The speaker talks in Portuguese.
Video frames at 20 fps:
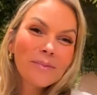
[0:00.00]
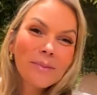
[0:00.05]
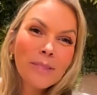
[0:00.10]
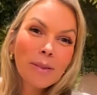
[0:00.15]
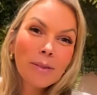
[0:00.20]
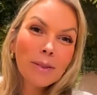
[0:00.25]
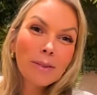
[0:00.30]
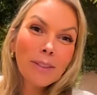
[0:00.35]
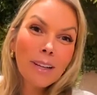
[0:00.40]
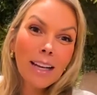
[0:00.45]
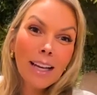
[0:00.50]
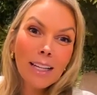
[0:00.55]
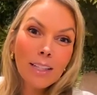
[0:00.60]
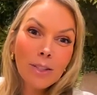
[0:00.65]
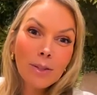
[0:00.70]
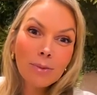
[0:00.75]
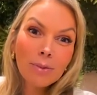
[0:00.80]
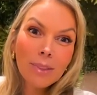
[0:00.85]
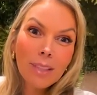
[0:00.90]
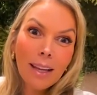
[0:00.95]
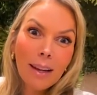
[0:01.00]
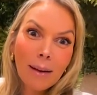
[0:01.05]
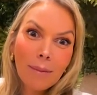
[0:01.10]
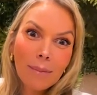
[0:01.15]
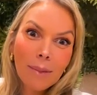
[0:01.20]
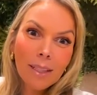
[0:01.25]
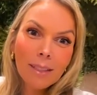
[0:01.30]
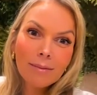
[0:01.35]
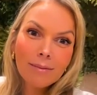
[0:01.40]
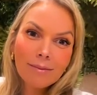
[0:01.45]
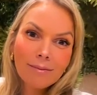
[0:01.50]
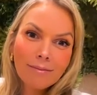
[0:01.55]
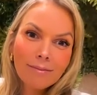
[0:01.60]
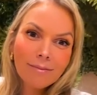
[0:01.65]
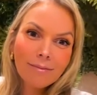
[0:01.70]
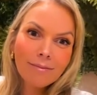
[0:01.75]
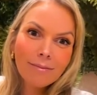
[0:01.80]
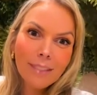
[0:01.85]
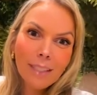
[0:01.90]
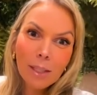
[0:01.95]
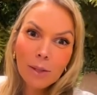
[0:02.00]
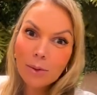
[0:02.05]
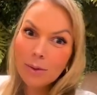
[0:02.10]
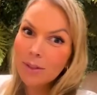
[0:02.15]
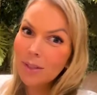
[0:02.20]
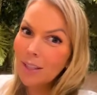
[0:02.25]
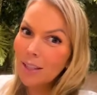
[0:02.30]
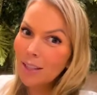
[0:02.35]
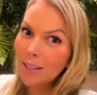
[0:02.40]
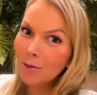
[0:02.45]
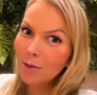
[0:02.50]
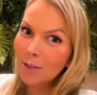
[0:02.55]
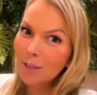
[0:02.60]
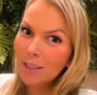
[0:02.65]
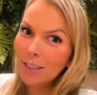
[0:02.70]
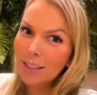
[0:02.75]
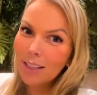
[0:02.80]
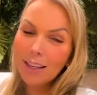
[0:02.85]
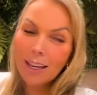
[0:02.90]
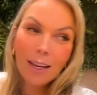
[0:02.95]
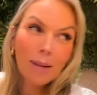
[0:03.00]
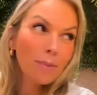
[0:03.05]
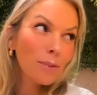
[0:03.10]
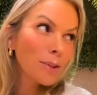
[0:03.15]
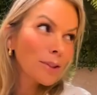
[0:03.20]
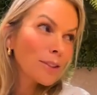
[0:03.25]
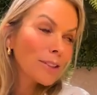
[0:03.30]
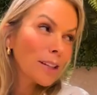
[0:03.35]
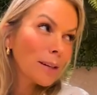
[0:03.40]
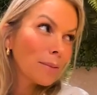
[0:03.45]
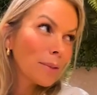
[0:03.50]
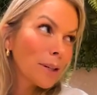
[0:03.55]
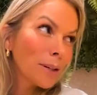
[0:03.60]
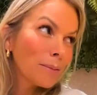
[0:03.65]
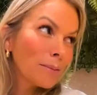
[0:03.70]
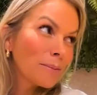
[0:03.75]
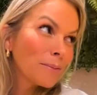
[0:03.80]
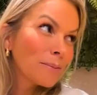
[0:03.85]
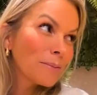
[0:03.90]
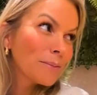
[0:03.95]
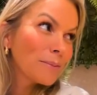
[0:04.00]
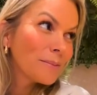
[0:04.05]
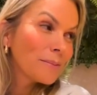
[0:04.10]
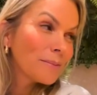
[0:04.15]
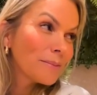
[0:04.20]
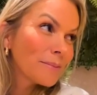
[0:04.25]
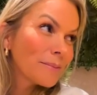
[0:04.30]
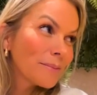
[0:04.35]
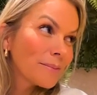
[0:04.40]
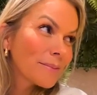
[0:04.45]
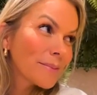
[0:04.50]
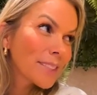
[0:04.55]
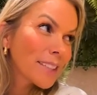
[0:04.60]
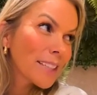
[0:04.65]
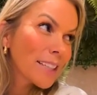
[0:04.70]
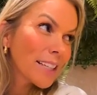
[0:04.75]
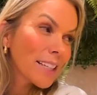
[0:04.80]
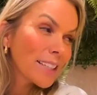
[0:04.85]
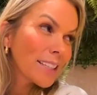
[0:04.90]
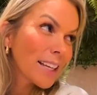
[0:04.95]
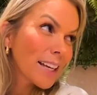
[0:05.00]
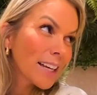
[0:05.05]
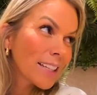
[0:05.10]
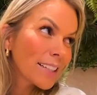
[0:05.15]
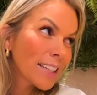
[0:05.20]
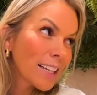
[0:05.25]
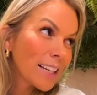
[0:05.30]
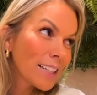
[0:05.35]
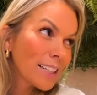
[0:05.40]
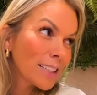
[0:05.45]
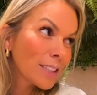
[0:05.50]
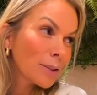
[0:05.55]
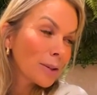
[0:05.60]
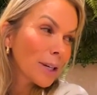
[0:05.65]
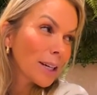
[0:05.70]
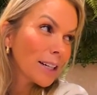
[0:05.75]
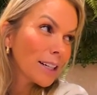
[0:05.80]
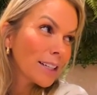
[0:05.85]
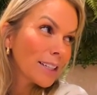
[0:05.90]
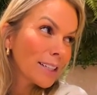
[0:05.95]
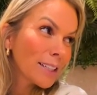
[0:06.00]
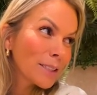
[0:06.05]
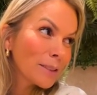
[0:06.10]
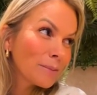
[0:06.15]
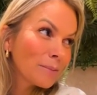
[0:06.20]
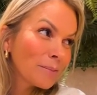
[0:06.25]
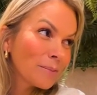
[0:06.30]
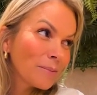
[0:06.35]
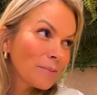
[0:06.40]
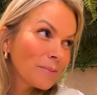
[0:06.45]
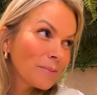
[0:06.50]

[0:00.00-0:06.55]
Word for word: Vamos falar de um tema que eu sei que você quer muito saber. Quem tá é a Thalita ou é a Ana?